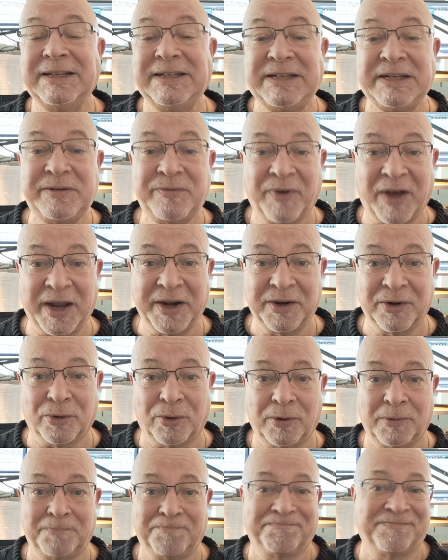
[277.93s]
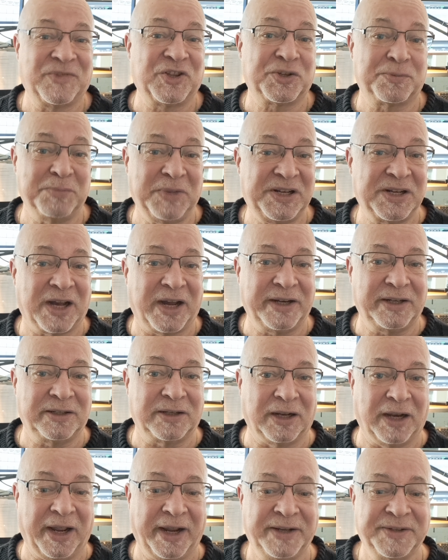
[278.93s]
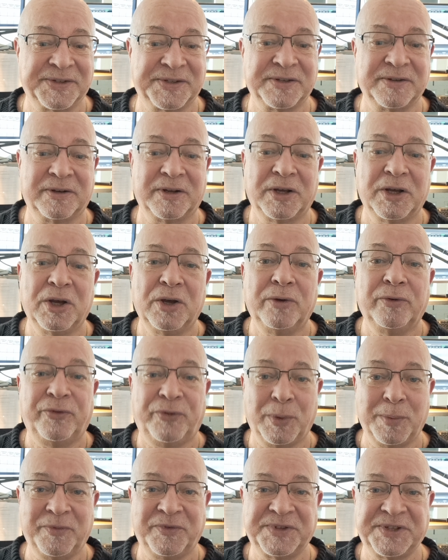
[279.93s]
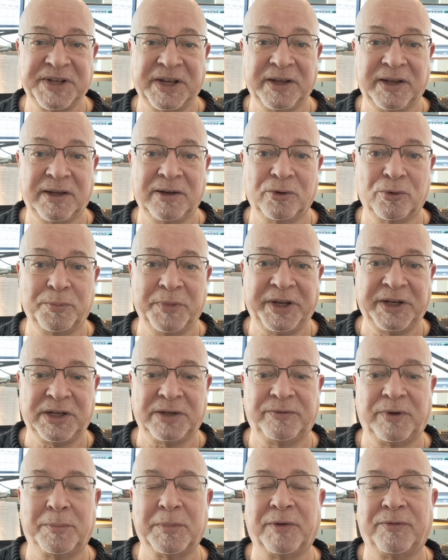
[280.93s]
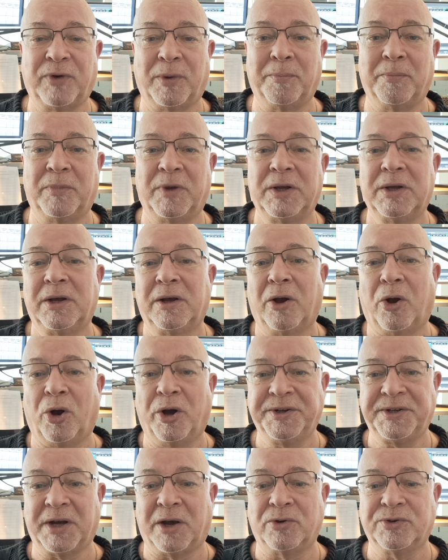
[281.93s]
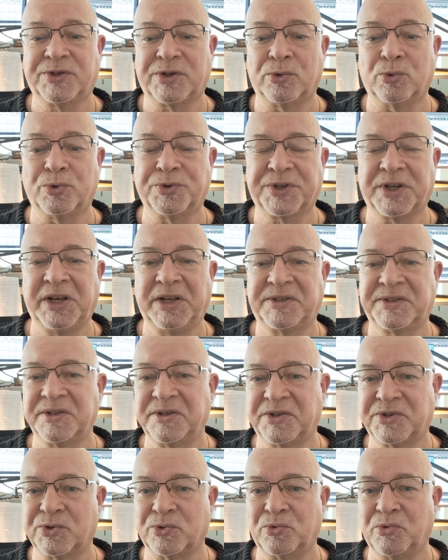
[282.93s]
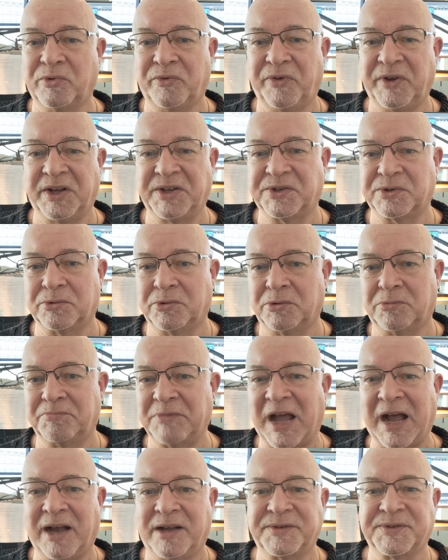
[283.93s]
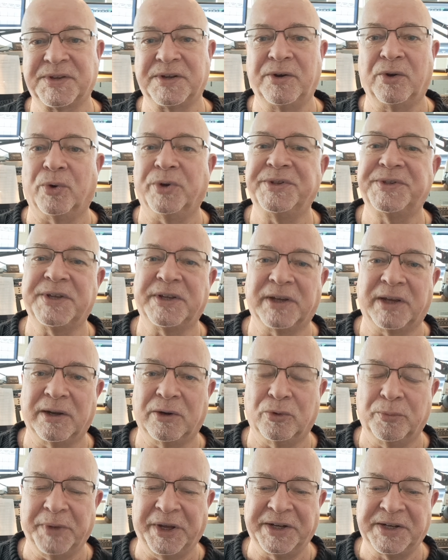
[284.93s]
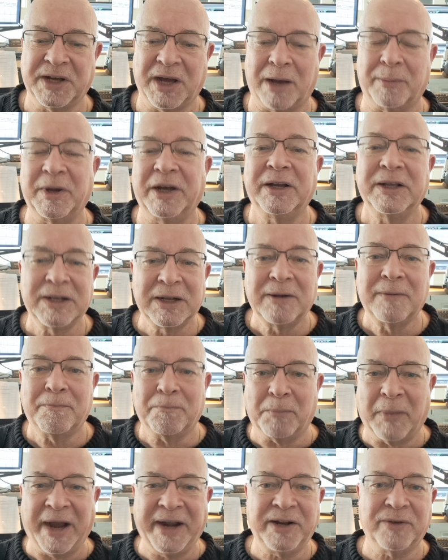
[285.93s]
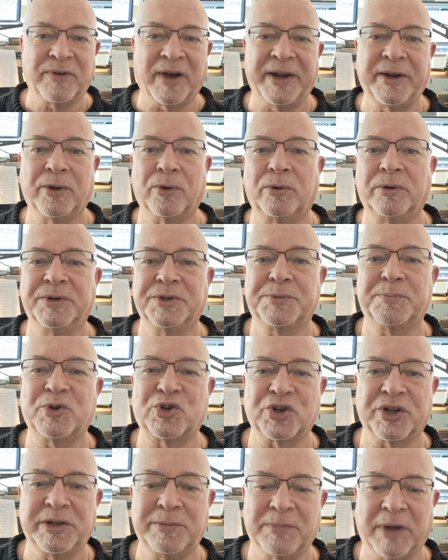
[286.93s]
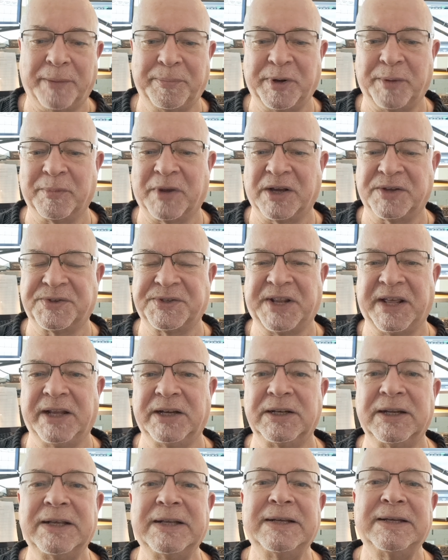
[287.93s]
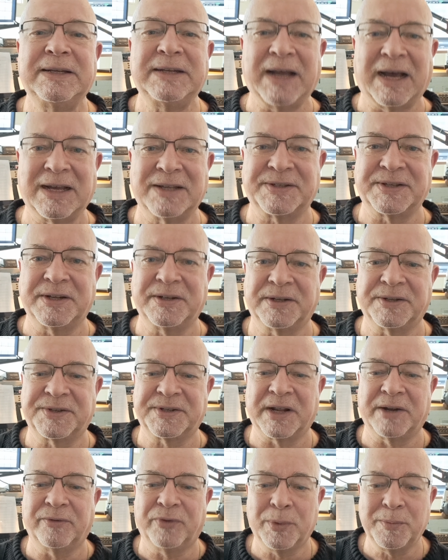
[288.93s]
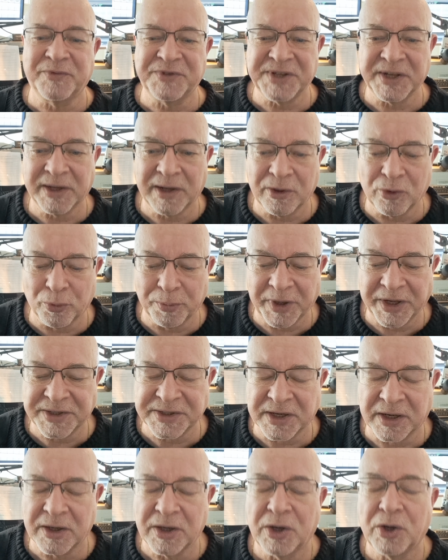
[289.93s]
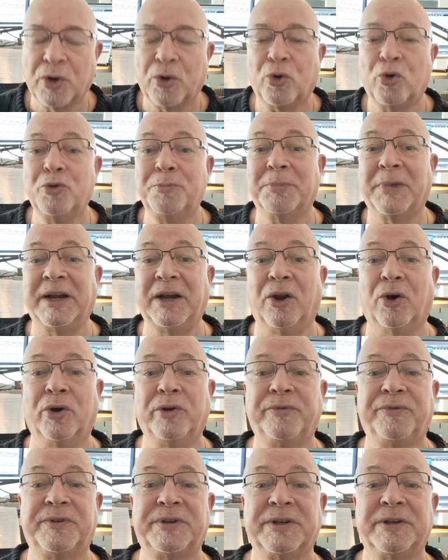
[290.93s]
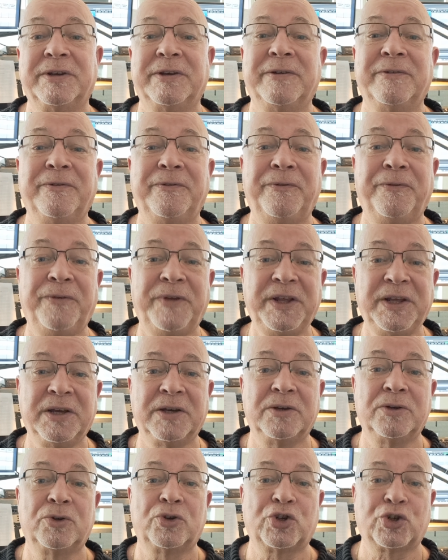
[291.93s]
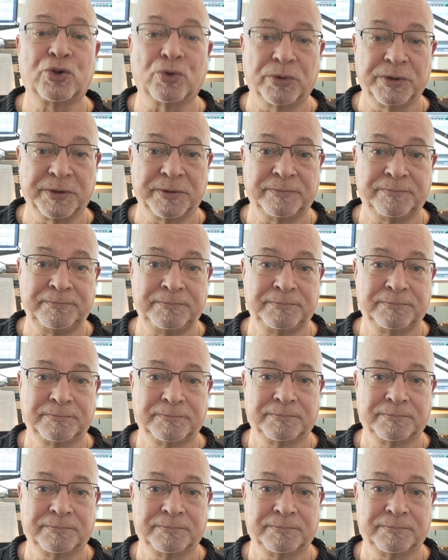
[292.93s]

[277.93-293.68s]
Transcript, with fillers: Die Wanderung ist mit einer der längsten. 15 Kilometer, wenn man vom Ort aus losgeht, sind es ungefähr so 18, 19 Kilometer. Aber meine Wanderung ist beschrieben ab dem Kastell. Da sind es dann 15 Kilometer und man läuft vier Stunden